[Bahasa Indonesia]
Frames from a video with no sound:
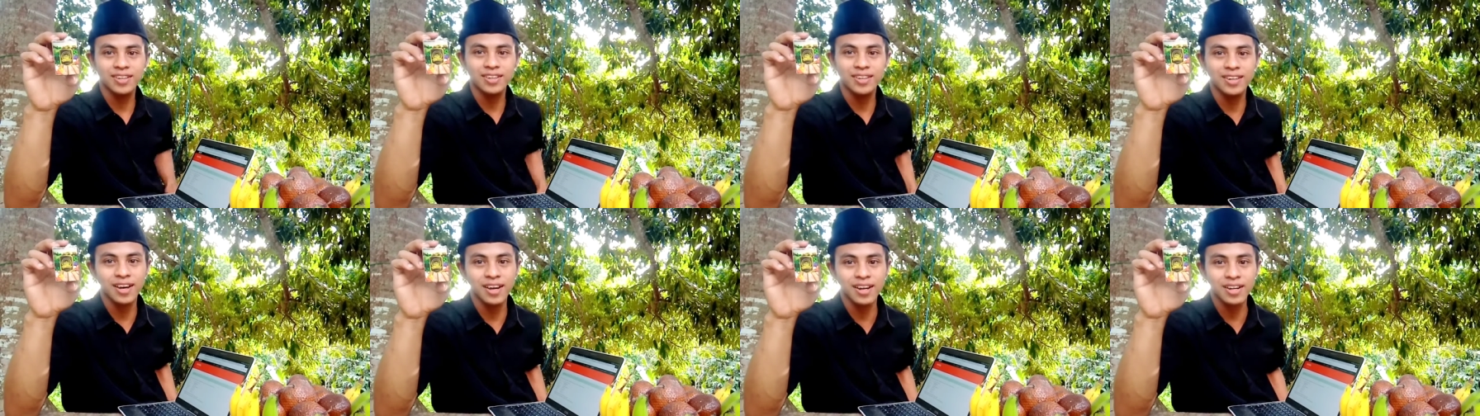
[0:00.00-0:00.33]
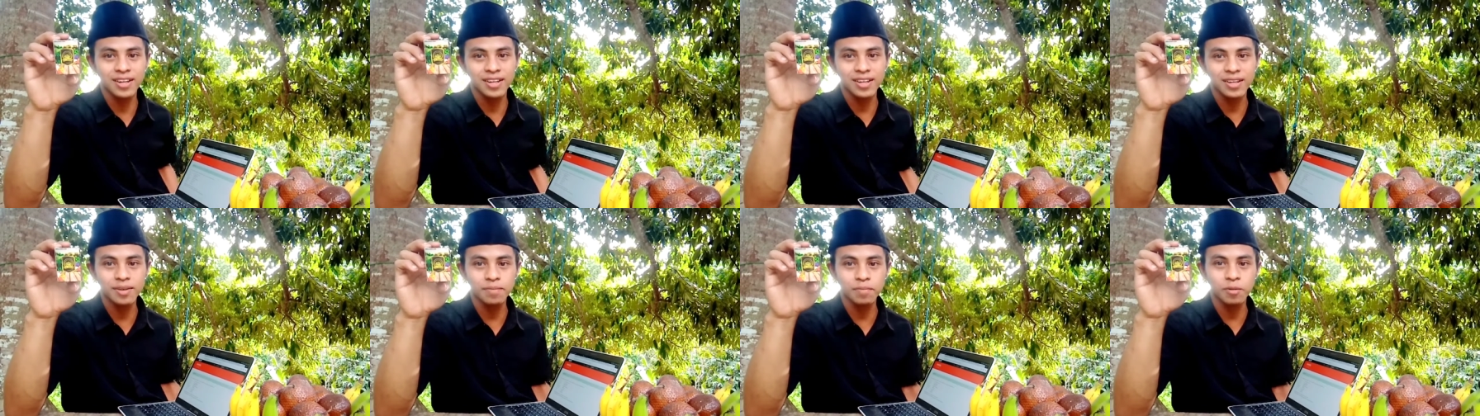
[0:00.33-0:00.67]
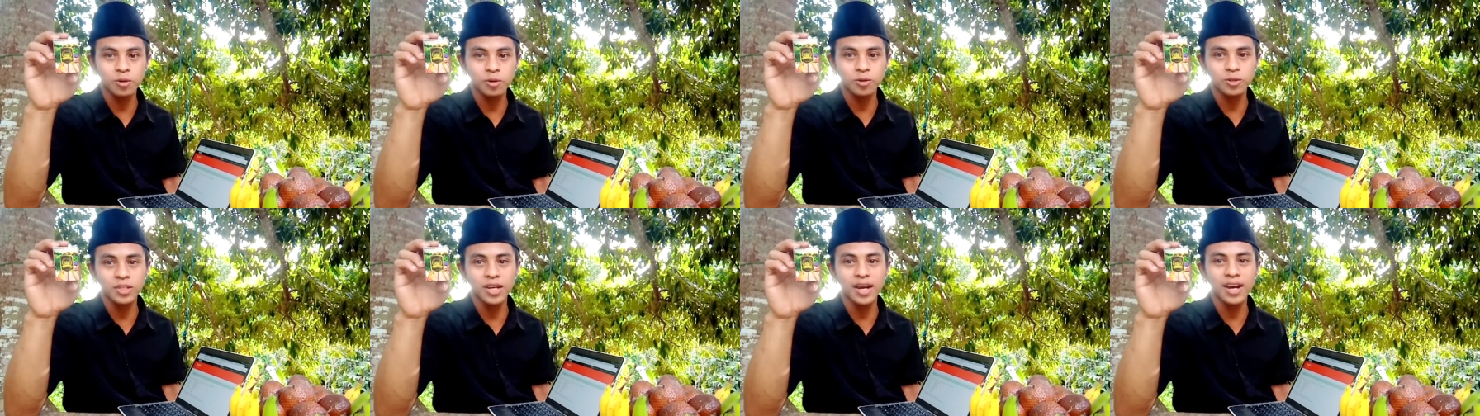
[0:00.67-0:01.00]
dari
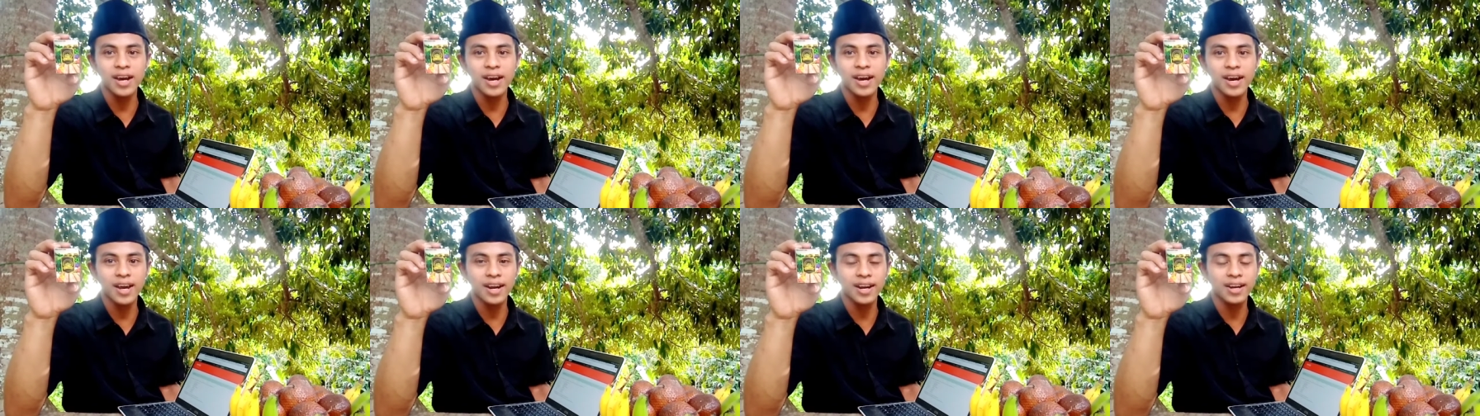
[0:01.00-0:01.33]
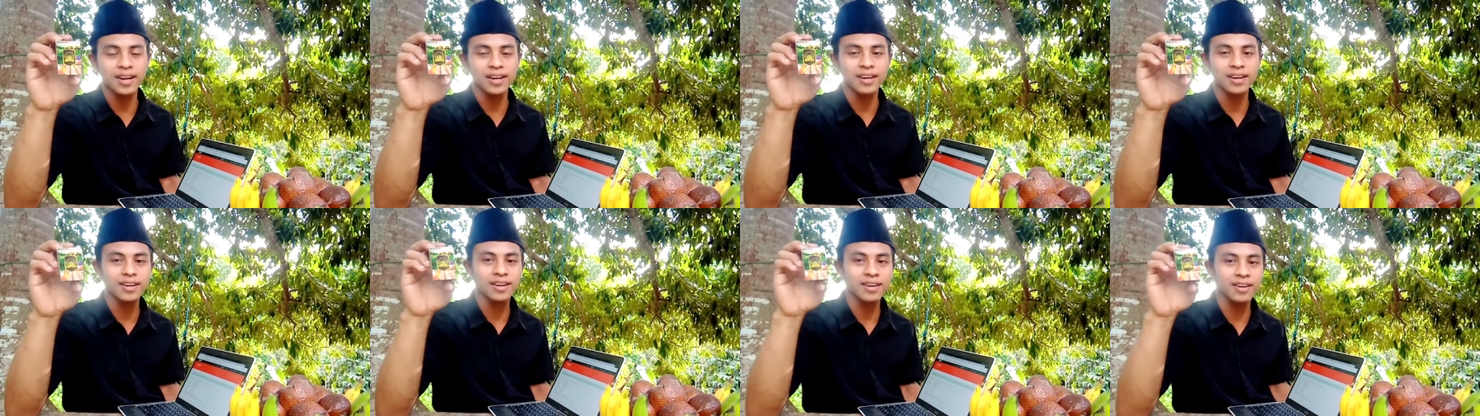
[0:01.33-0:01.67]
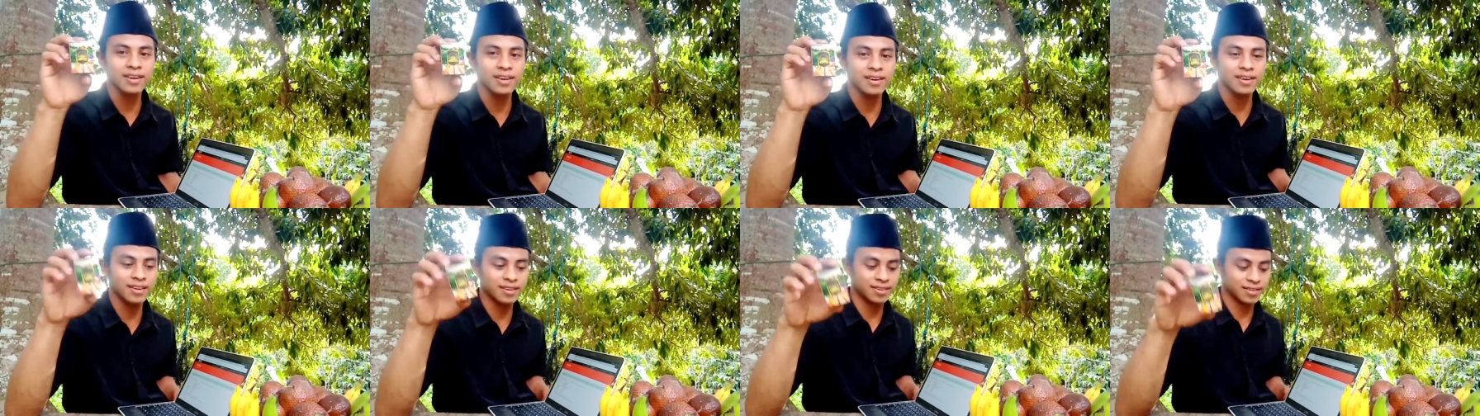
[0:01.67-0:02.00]
perusahaan
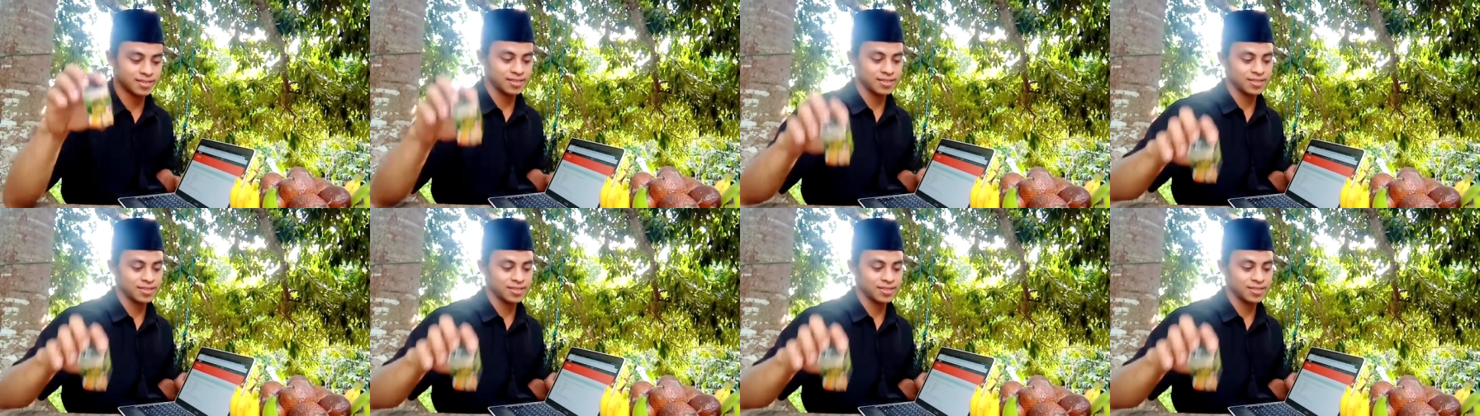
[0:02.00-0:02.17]
nah,